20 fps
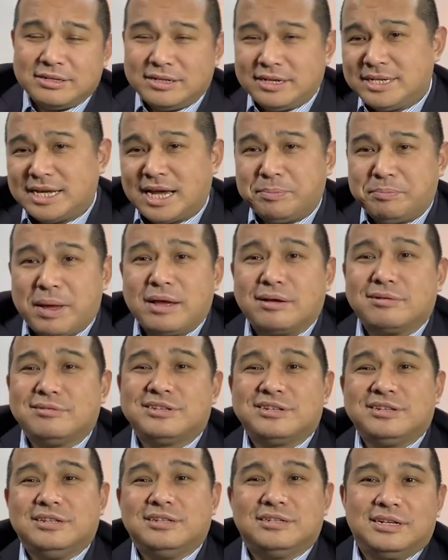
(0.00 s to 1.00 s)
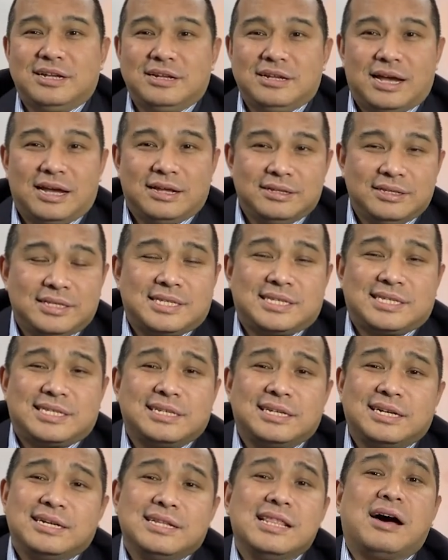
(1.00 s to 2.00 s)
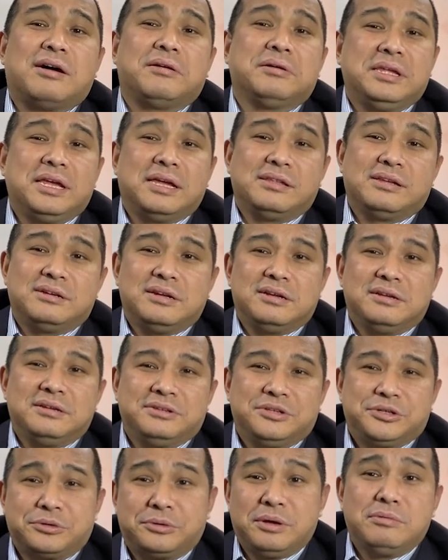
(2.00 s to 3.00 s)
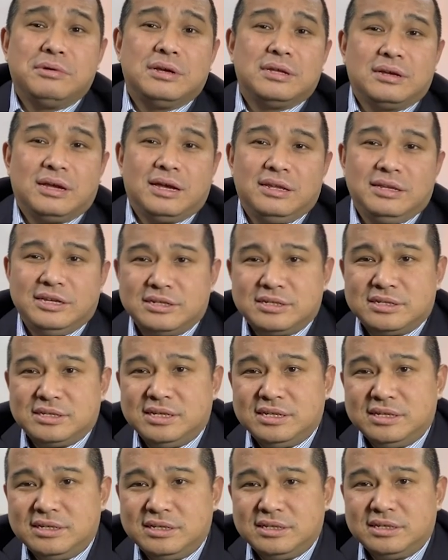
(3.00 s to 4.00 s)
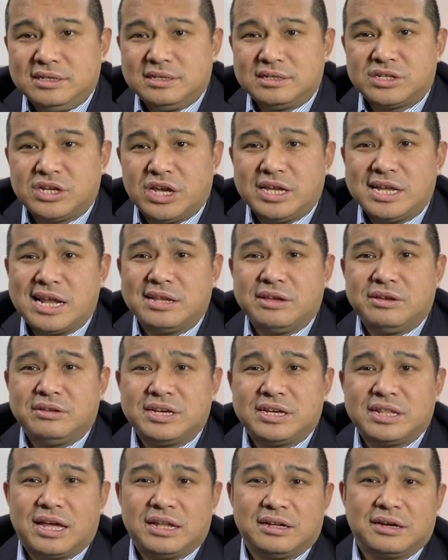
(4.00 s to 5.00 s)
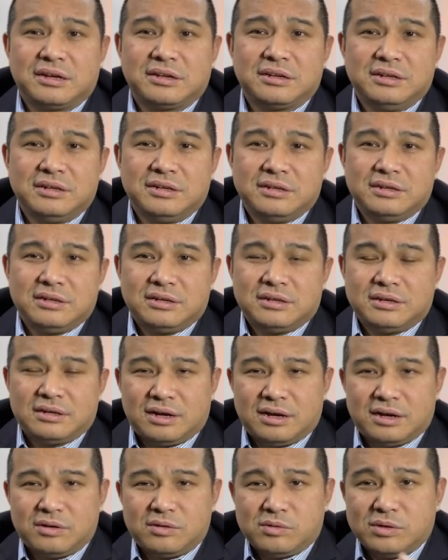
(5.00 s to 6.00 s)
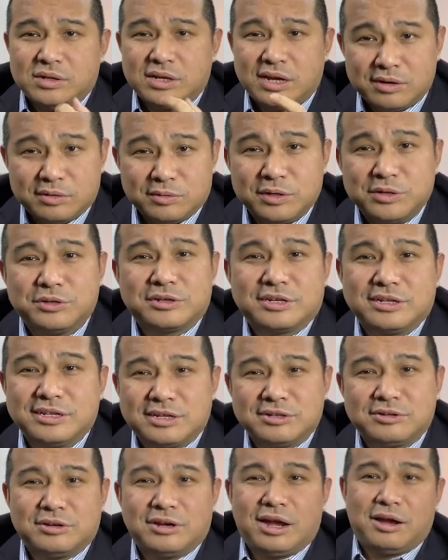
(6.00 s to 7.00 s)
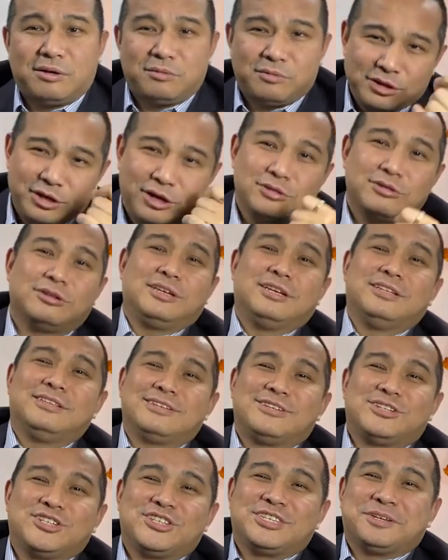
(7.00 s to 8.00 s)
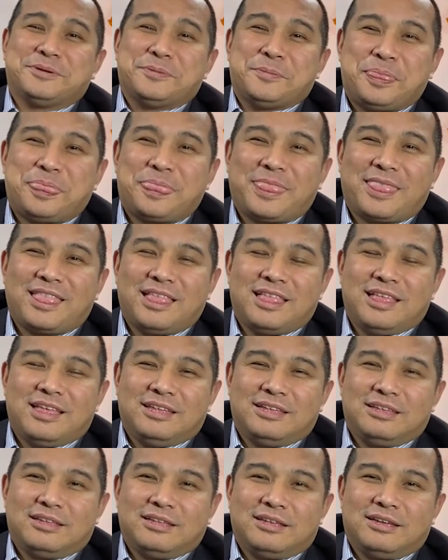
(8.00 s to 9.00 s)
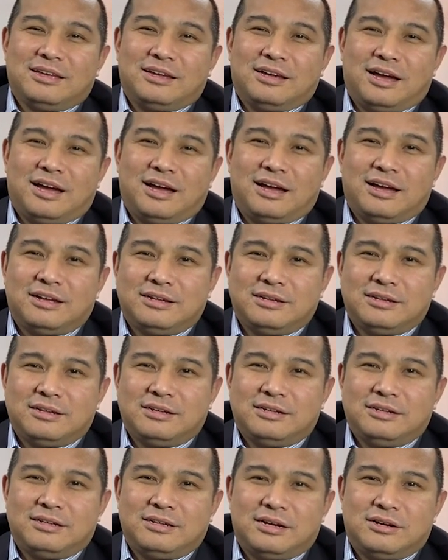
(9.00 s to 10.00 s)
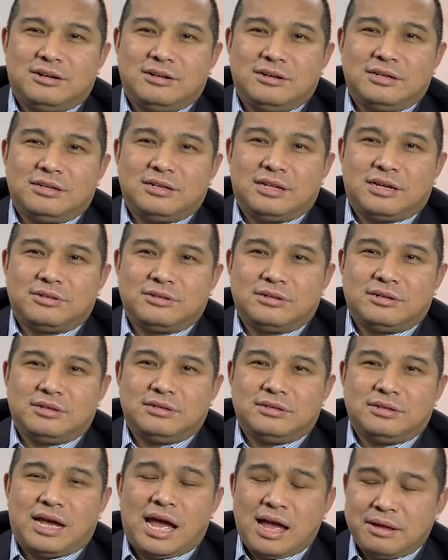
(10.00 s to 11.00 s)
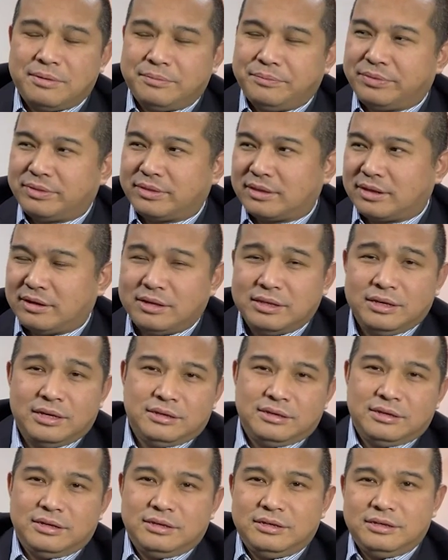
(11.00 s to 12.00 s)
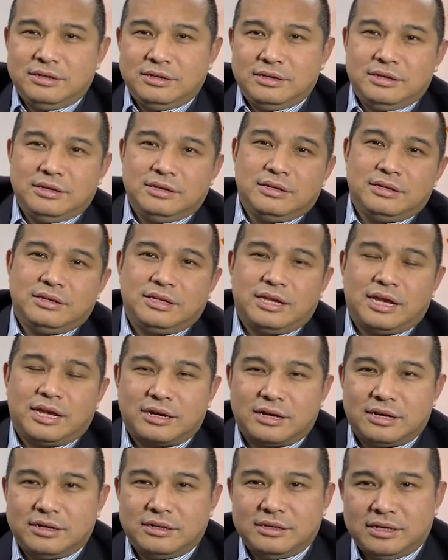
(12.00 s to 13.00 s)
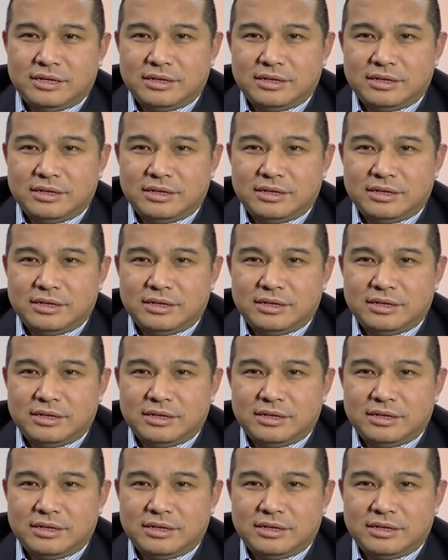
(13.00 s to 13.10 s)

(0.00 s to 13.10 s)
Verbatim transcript: 人家办公室里的人啊，资格老一点的人就会问：“哎，你你谁让你进来的？”啊，我然后我就跟他说：“啊，我姚泽清的侄子。”啊，然后他说：“啊，他说你你你你那个